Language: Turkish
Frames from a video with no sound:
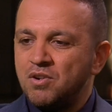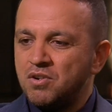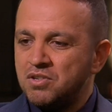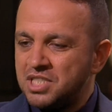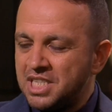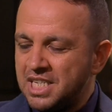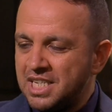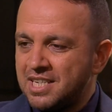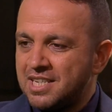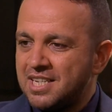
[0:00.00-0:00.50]

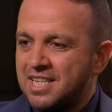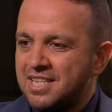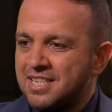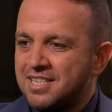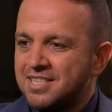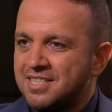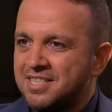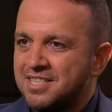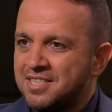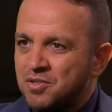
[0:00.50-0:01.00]
Öncelikle
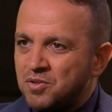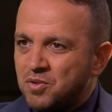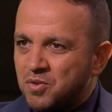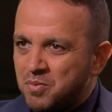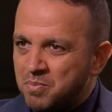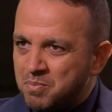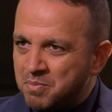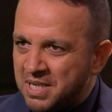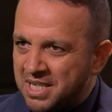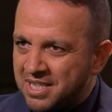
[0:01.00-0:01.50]
sizin
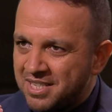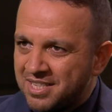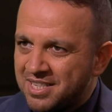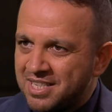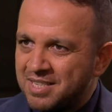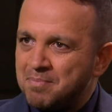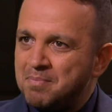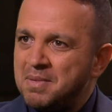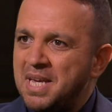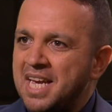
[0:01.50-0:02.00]
bir,
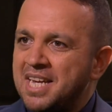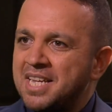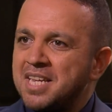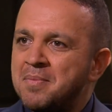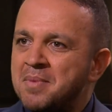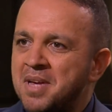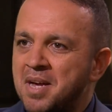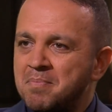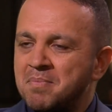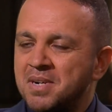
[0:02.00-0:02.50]
bir
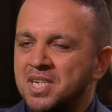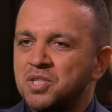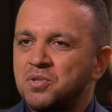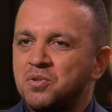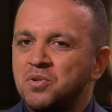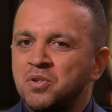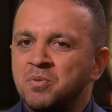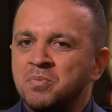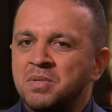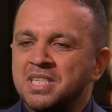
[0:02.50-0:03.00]
ekleme yapmak
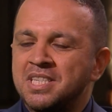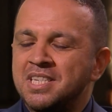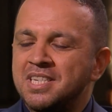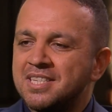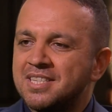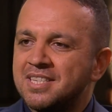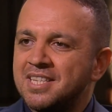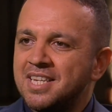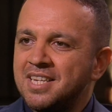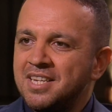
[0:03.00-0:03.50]
istiyorum
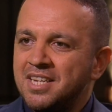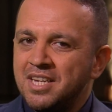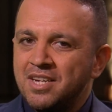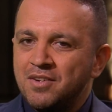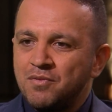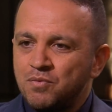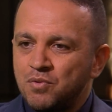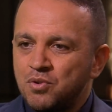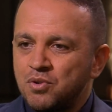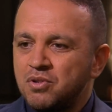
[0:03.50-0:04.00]
izninizle.
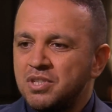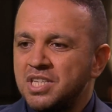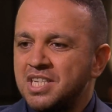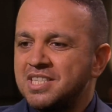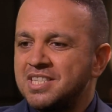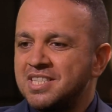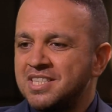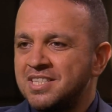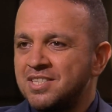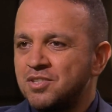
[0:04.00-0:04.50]

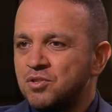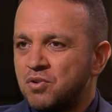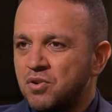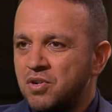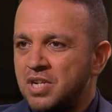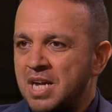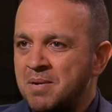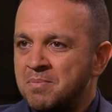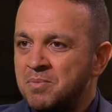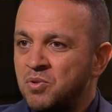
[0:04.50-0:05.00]
Vurguladığınız
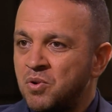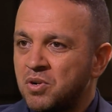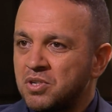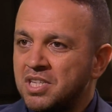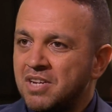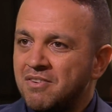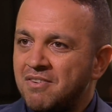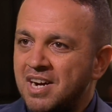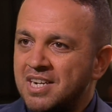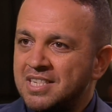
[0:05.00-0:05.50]
çok önemli bir
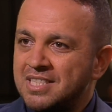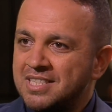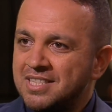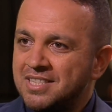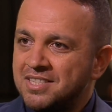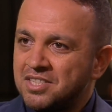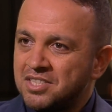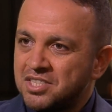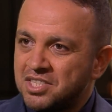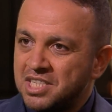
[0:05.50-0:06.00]
nokta
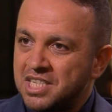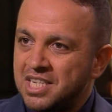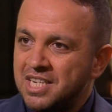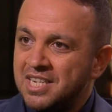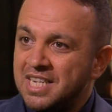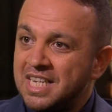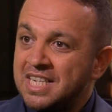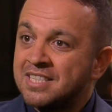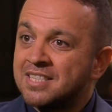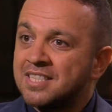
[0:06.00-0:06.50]
vardı.
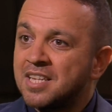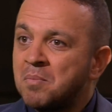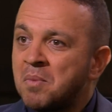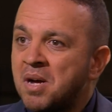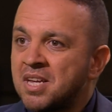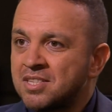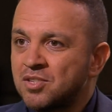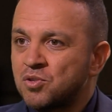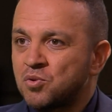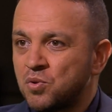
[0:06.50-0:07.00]
Şiirlerin
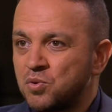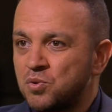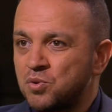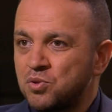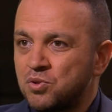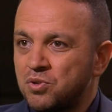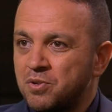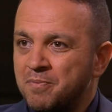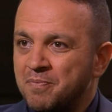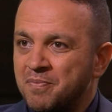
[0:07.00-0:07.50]
zamansız
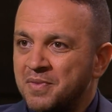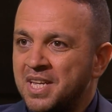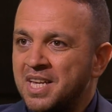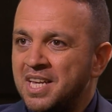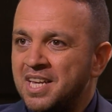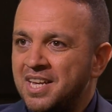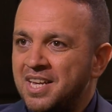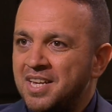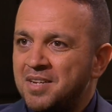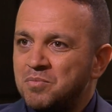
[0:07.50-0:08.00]
oluşu.
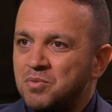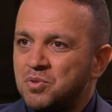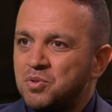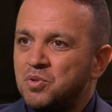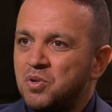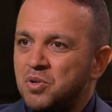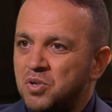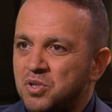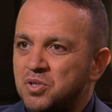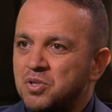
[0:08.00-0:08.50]

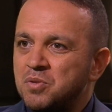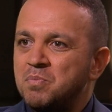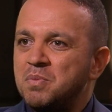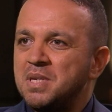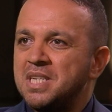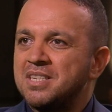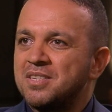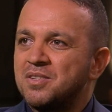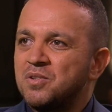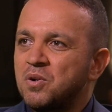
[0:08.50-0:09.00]
Bu Dölöz
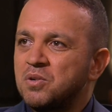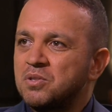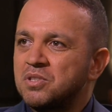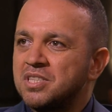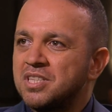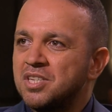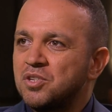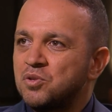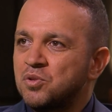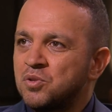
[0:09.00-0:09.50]
bir
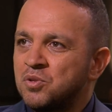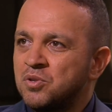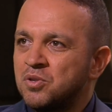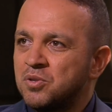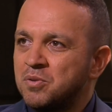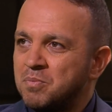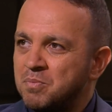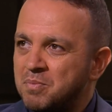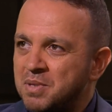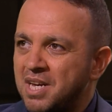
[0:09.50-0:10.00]
noktada
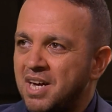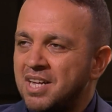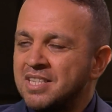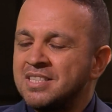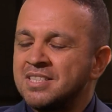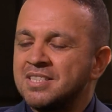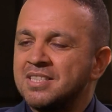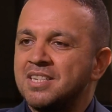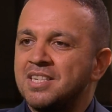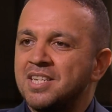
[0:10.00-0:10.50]
şunu bir
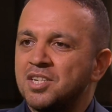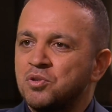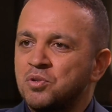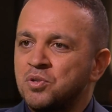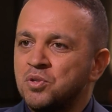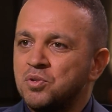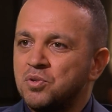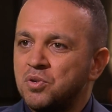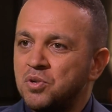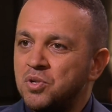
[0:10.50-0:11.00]
alıntıyla
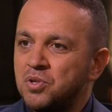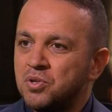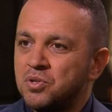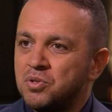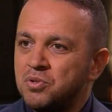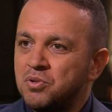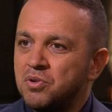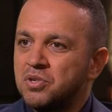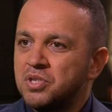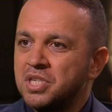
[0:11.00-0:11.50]
şunu
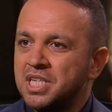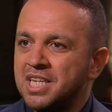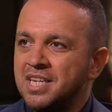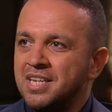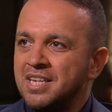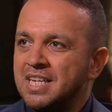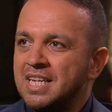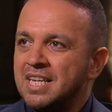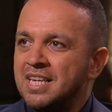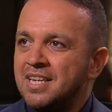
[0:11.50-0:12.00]
söylüyor. Diyor ki